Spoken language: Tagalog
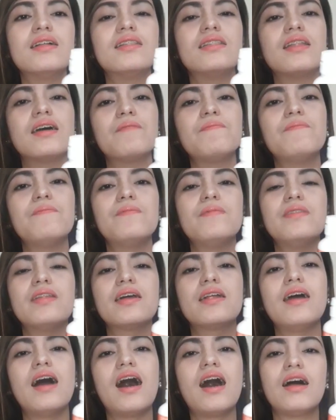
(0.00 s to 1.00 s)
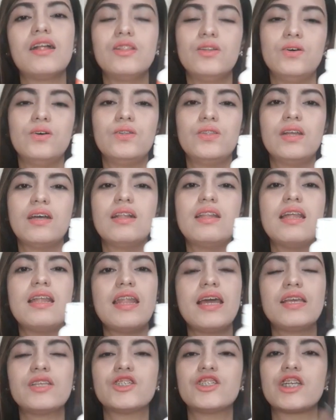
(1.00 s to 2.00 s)
nag, nag ano,
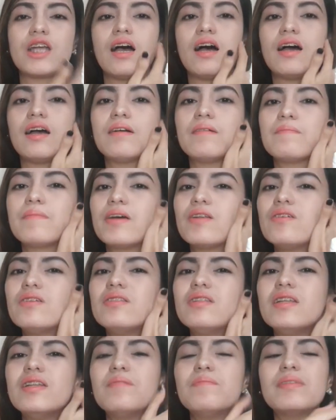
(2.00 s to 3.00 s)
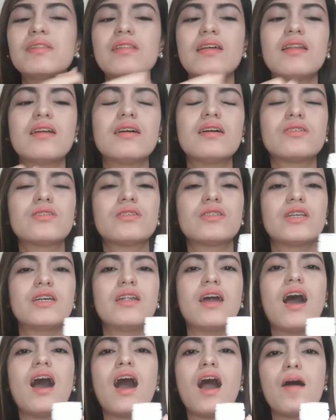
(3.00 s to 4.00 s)
nagla-light siya. Pero hindi naman talaga siya
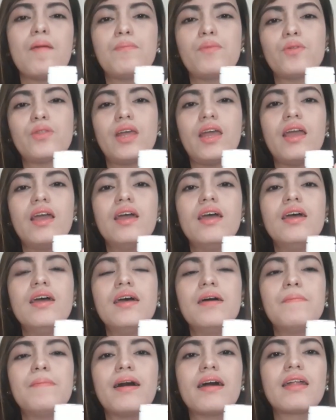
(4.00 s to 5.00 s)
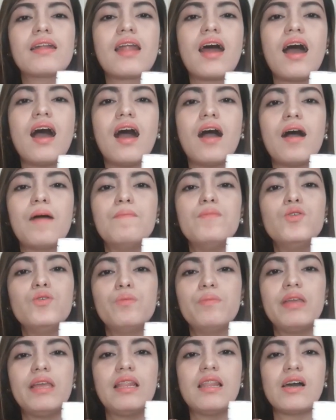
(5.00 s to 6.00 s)
nakakaputi. Parang
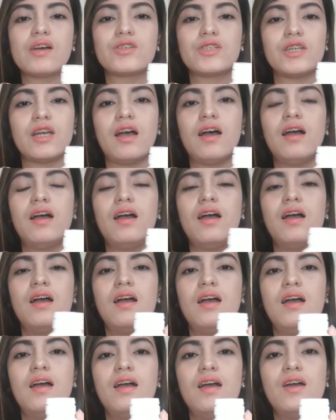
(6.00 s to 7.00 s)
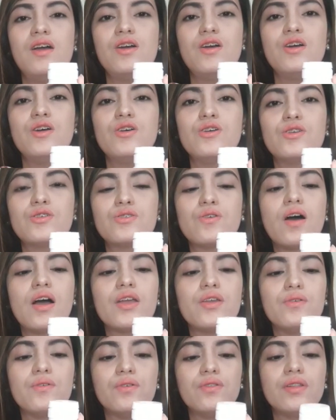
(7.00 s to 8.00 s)
nakaka-blooming lang siya. So,
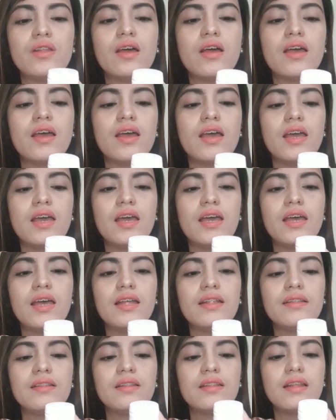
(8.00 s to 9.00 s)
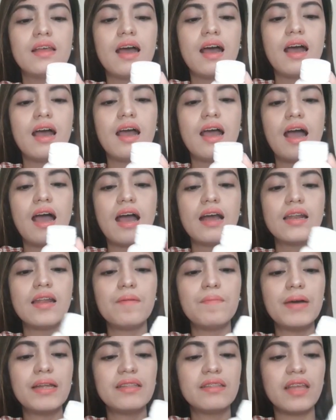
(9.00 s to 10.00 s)
ayun. And, ang
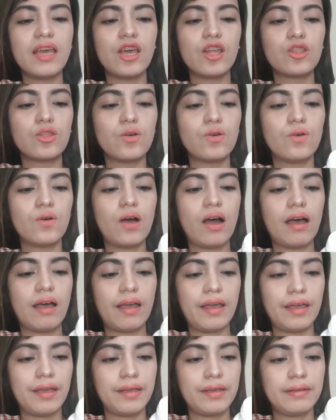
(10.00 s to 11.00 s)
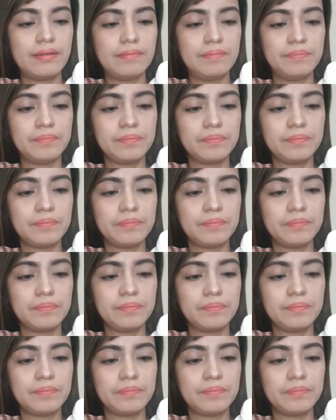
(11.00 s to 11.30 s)
laman nito ay